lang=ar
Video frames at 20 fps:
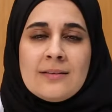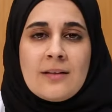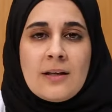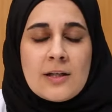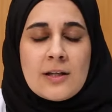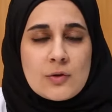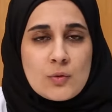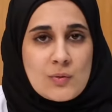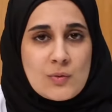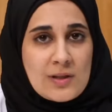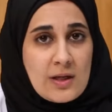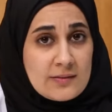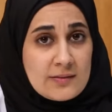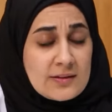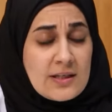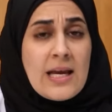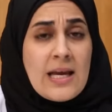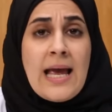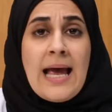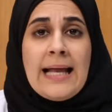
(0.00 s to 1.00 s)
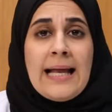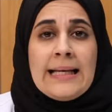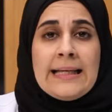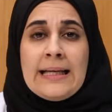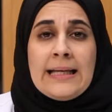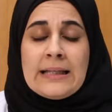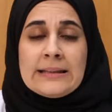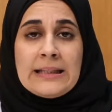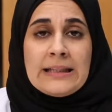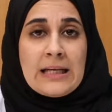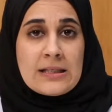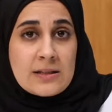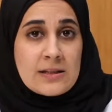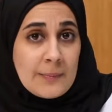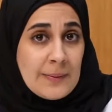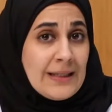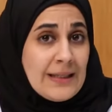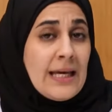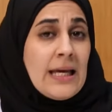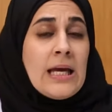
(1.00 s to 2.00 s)
التخصصات العيادة
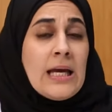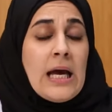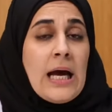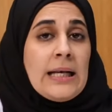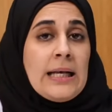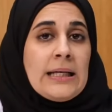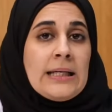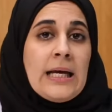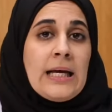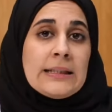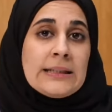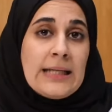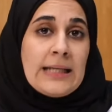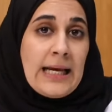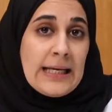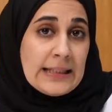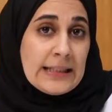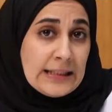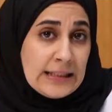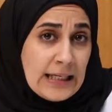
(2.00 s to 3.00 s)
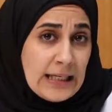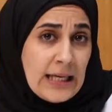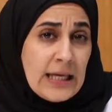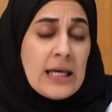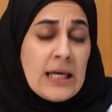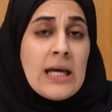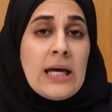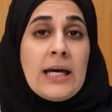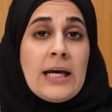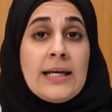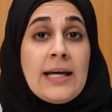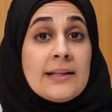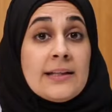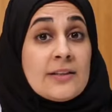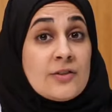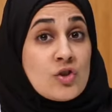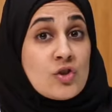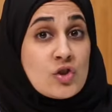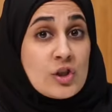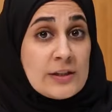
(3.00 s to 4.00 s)
العصبية العيادة العينية
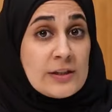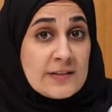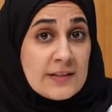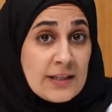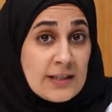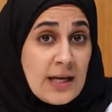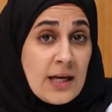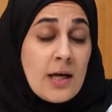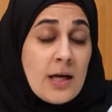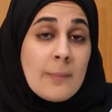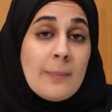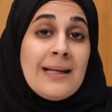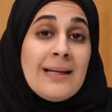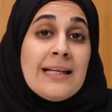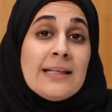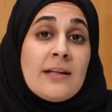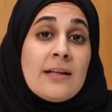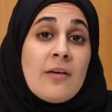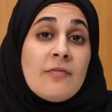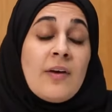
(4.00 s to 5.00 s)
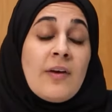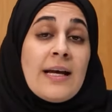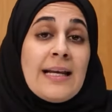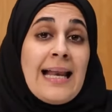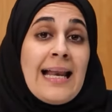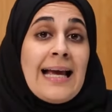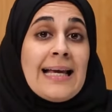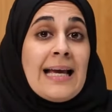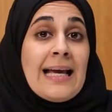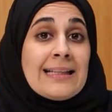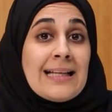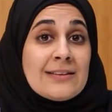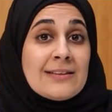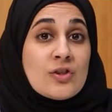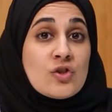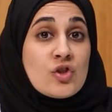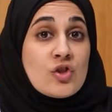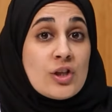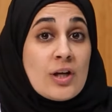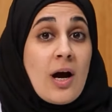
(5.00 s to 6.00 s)
عيادة الجلدية بالإضافة إلى عيادات
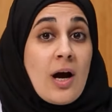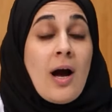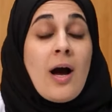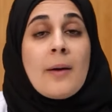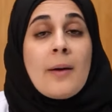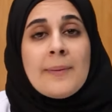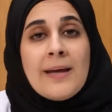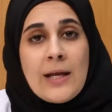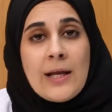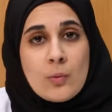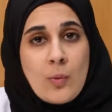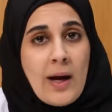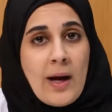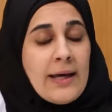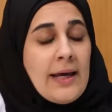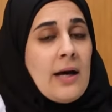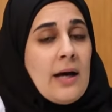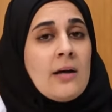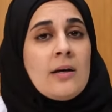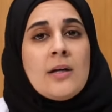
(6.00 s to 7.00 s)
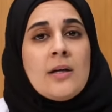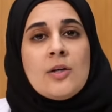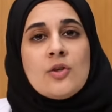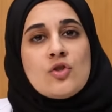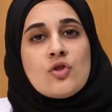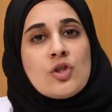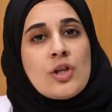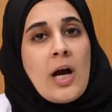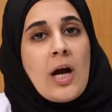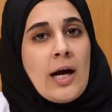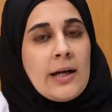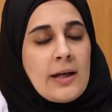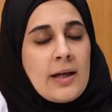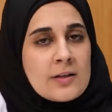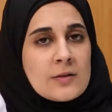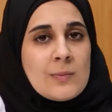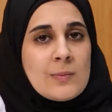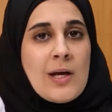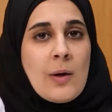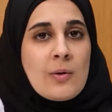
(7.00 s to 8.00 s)
الجراحة بأنواعها الجراحة
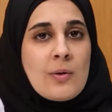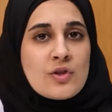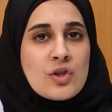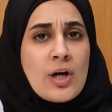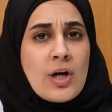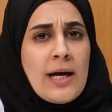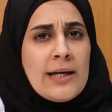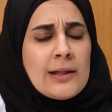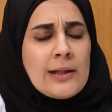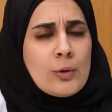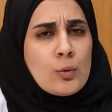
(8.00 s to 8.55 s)
العظمية وجراحة